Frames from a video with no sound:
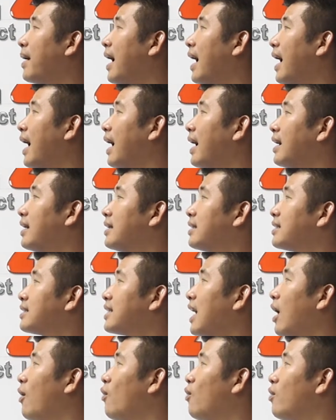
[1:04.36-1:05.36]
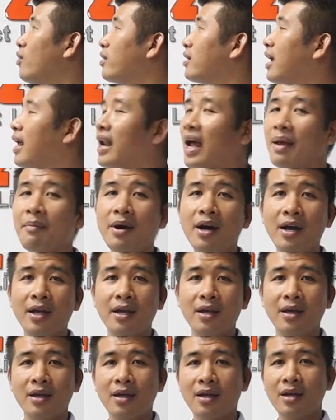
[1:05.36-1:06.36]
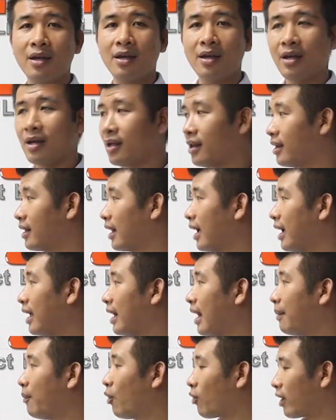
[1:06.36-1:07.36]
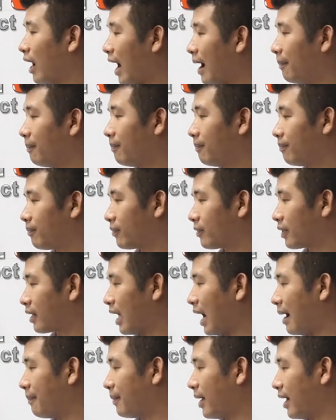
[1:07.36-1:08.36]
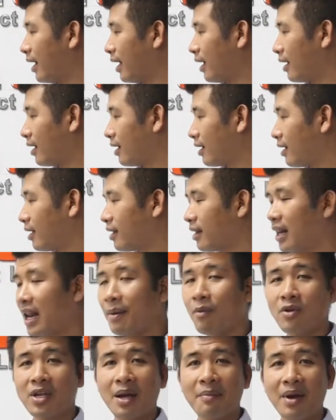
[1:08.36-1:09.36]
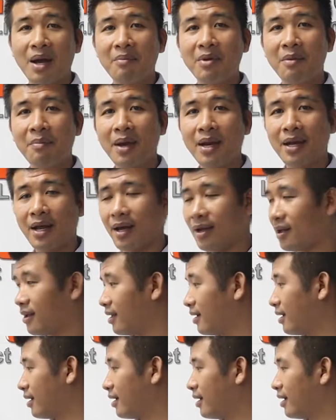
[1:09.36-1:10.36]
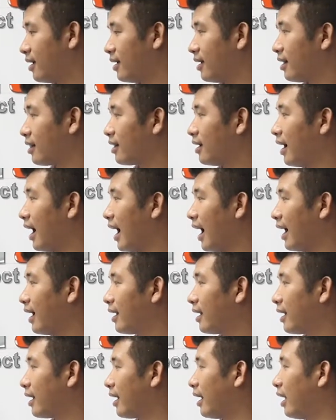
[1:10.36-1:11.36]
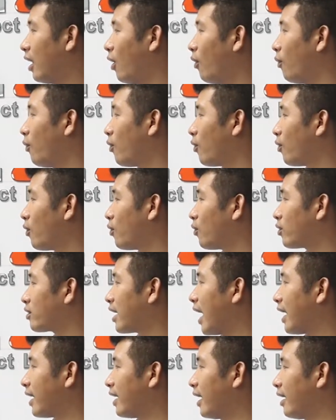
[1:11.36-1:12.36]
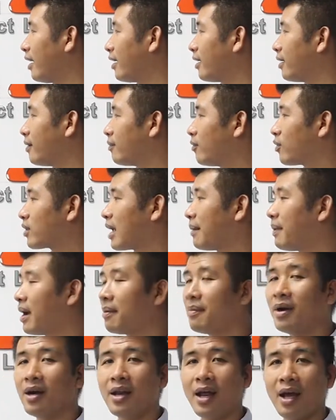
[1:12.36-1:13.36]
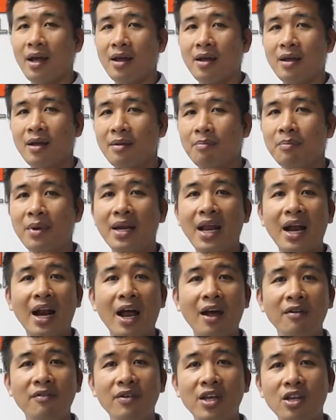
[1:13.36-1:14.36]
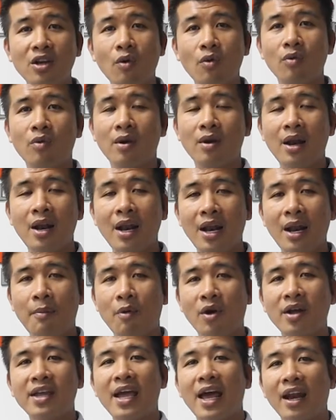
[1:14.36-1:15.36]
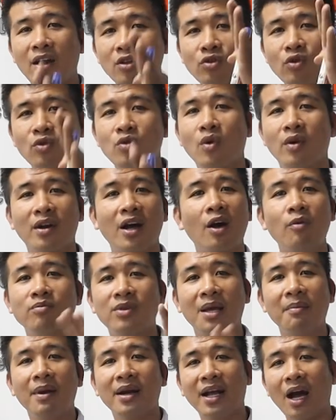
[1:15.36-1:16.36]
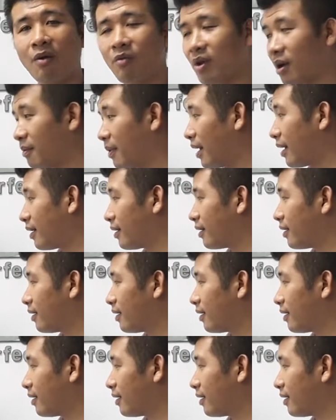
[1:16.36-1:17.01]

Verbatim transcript: mà 6 x 20 thì là một hầm hầm đây này là 120 mét này thứ hai lầu trệt này 120 này mình đang lấy ví dụ là một cái nhà nó xung đột nó không tính ban công nha các bạn